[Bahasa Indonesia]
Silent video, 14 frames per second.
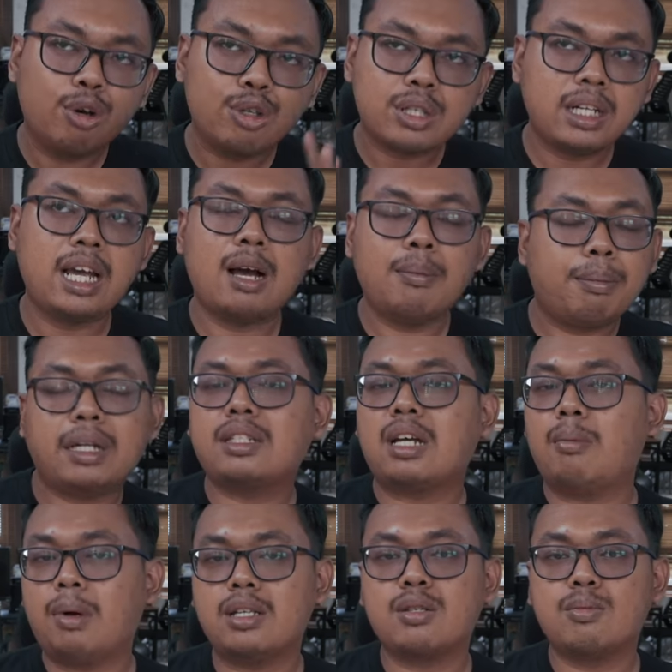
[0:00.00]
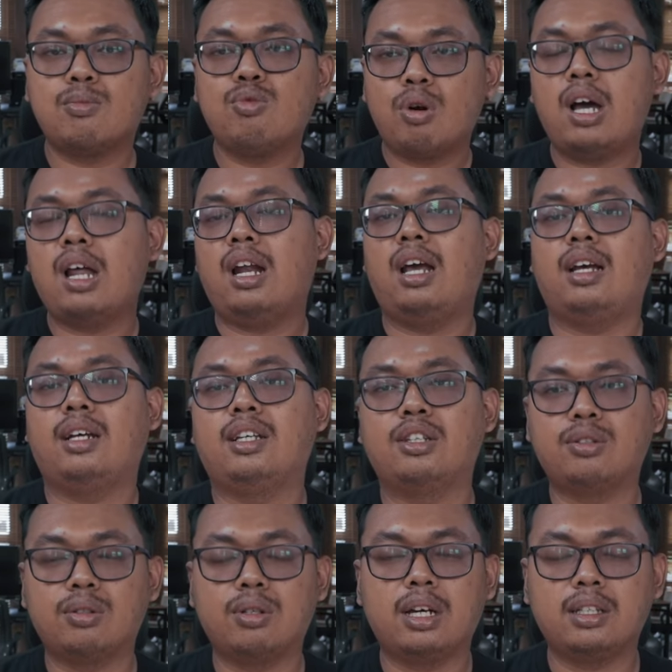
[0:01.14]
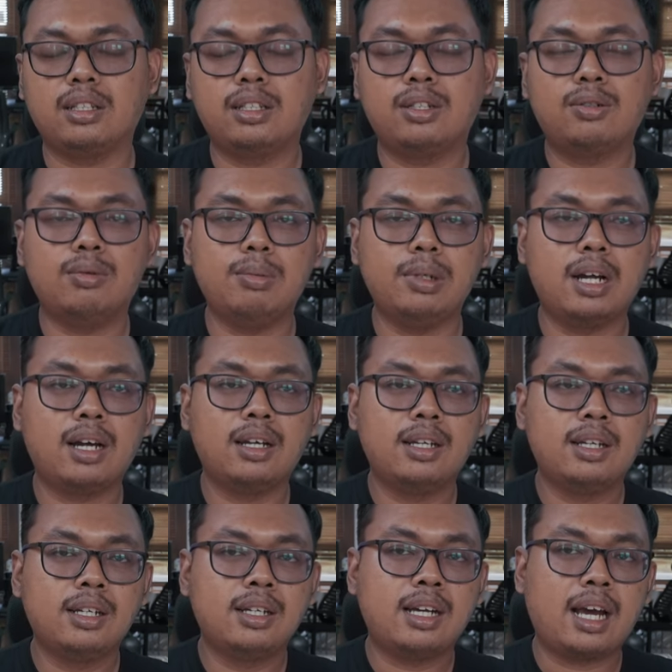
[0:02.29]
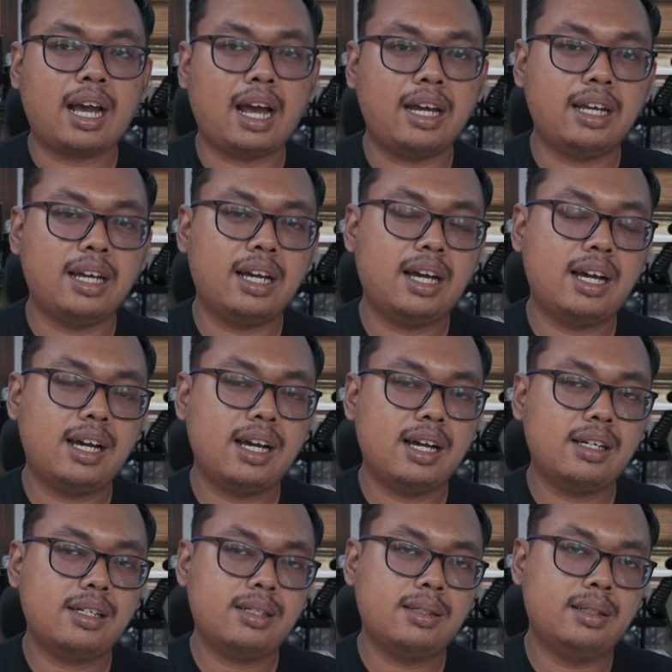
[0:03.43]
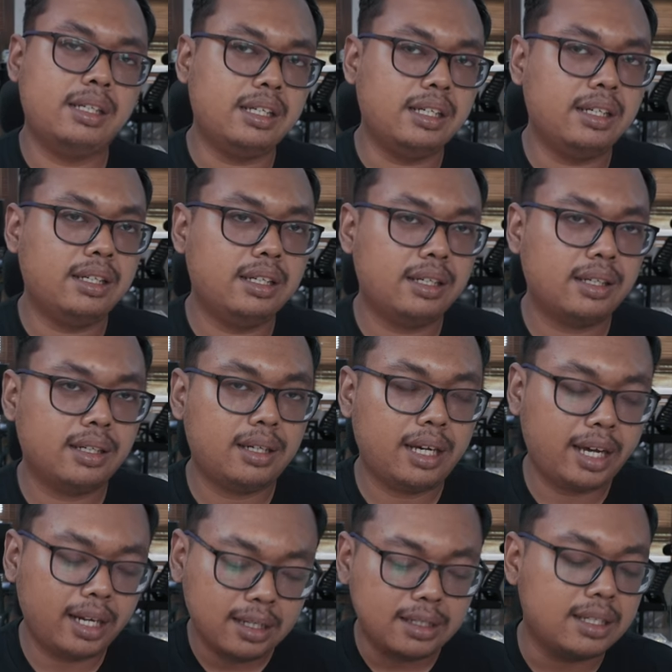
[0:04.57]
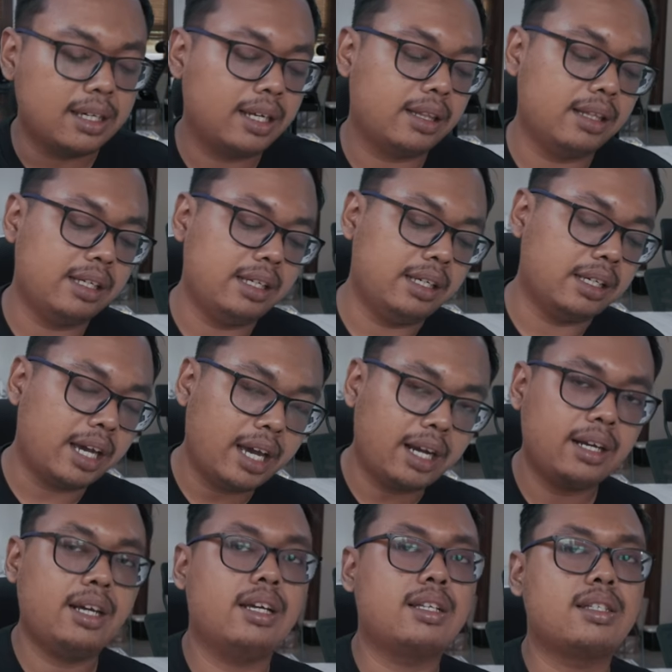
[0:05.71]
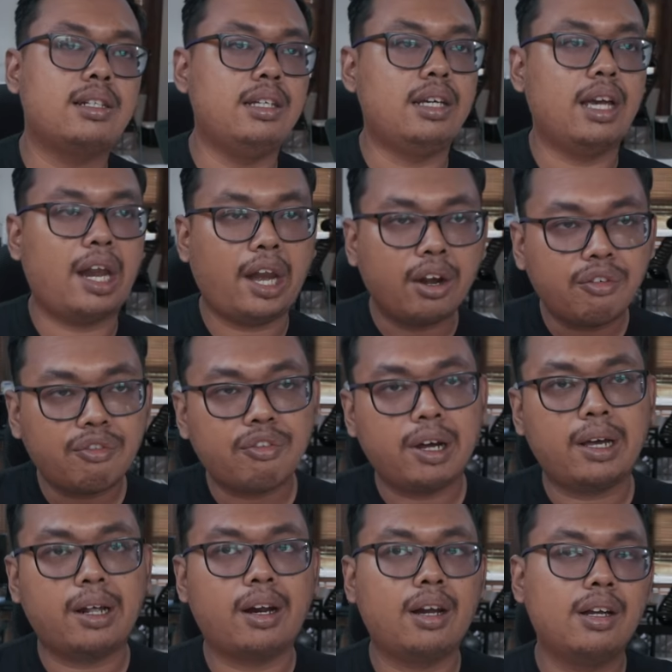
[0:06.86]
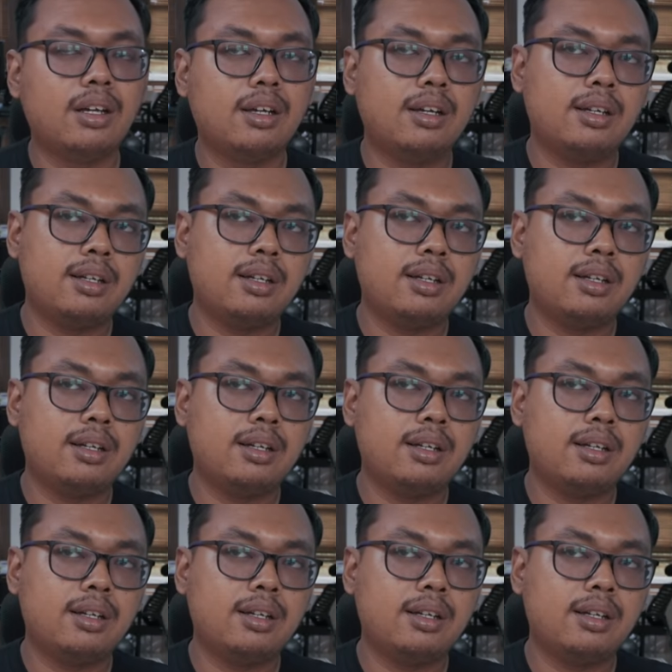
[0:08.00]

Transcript: mostly hampir sama semua lah gitu lah. Jadi gua bilang kayak di NZ, di NX, di NFR,